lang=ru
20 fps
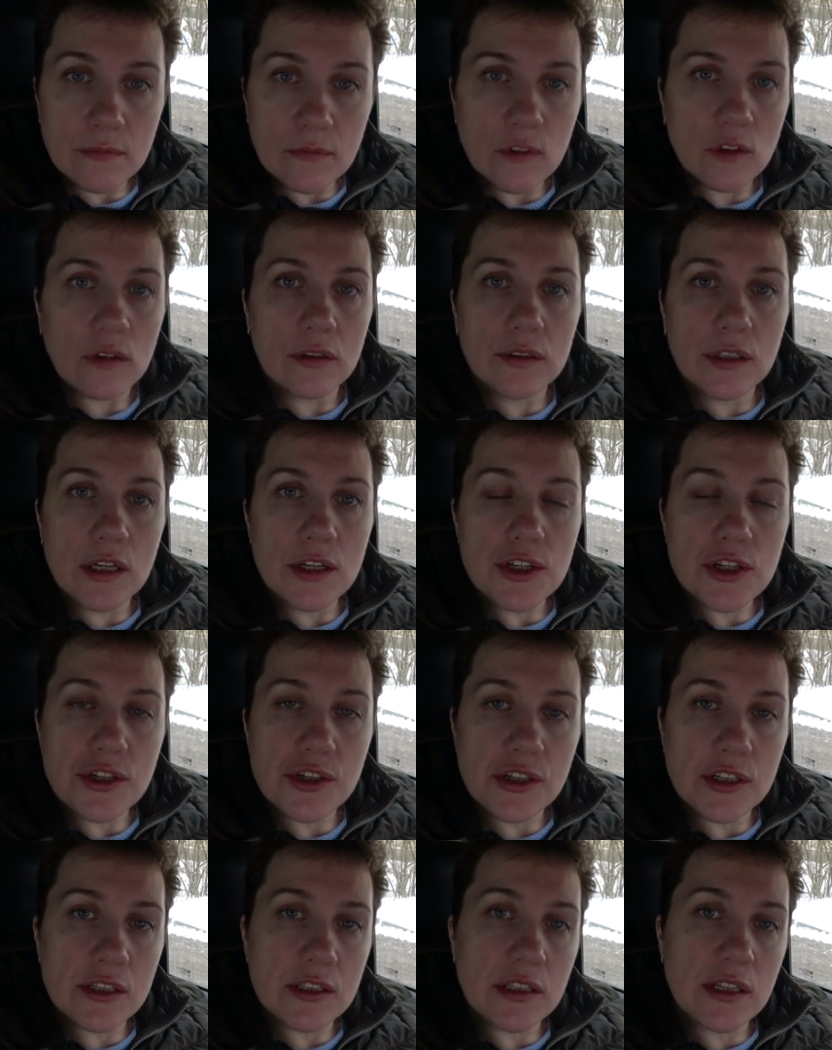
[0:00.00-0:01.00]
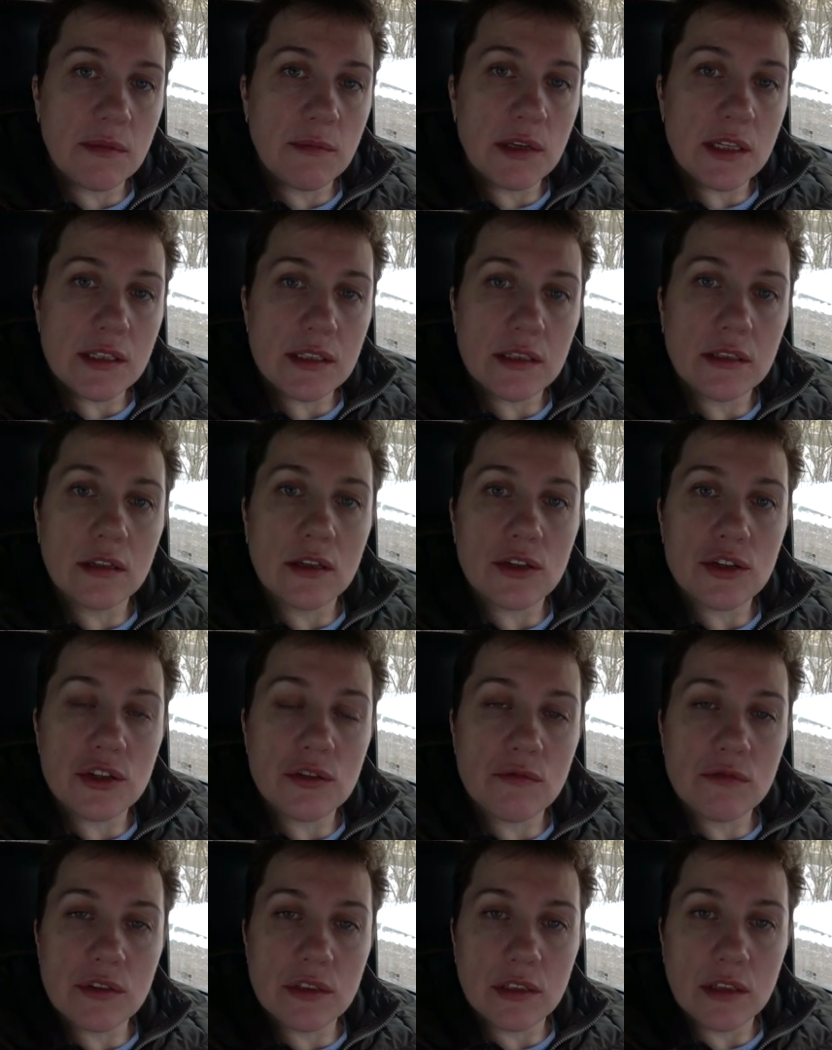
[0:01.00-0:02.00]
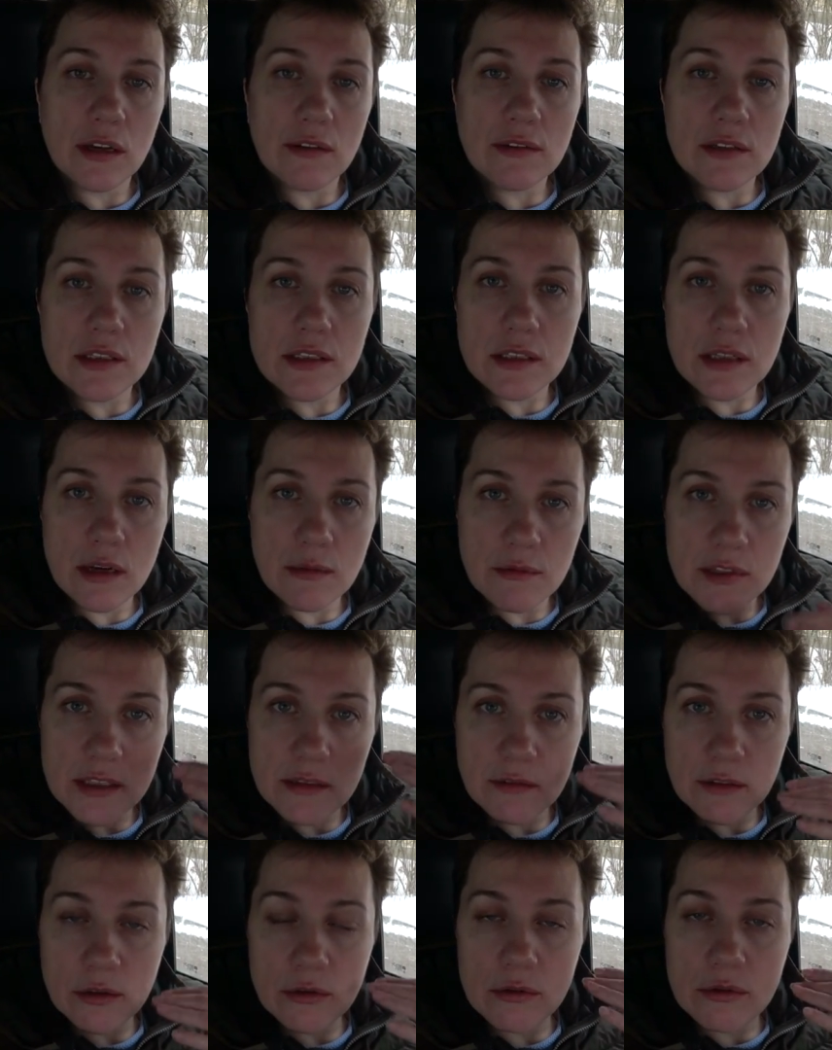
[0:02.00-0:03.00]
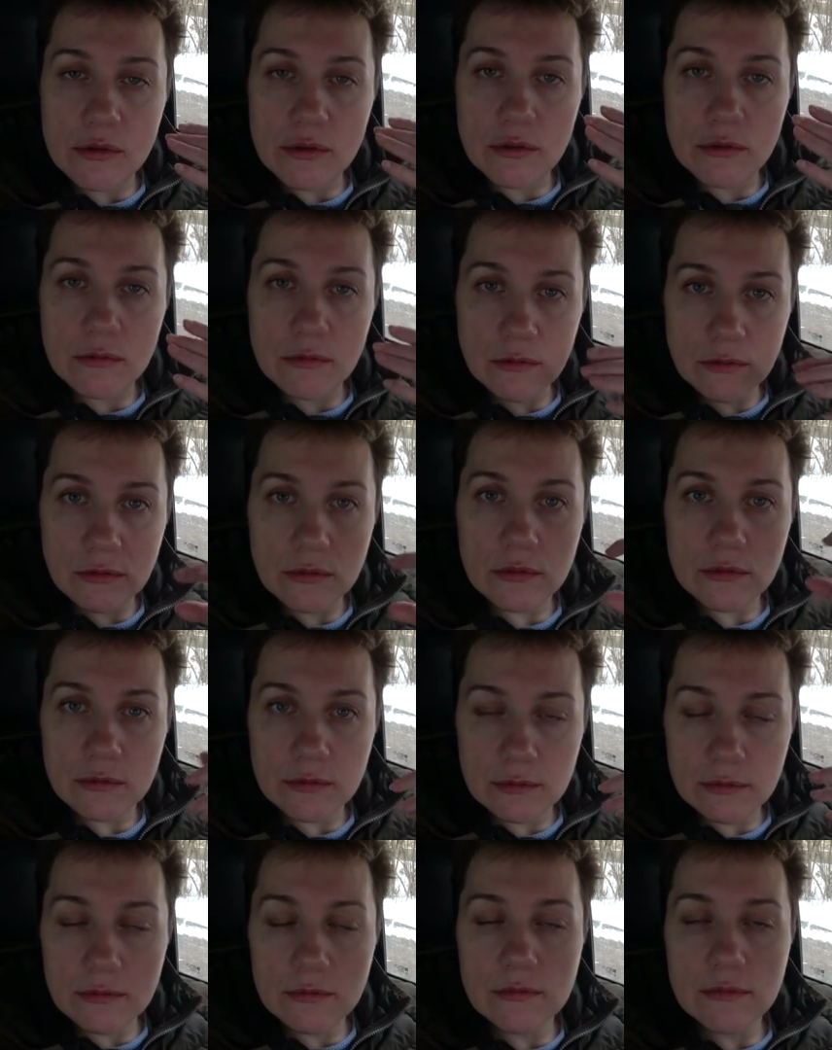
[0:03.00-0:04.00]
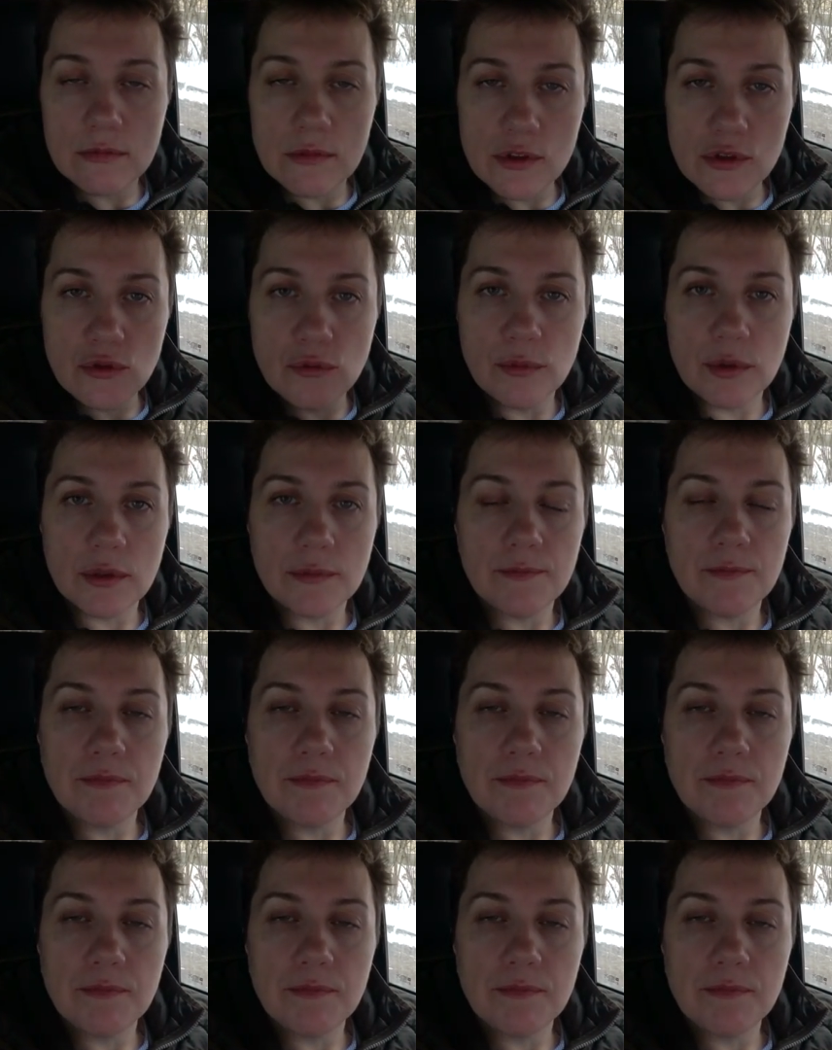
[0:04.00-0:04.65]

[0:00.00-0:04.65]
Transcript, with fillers: Ну, а дальше через три месяца должны установить сами сверху ну, зубы.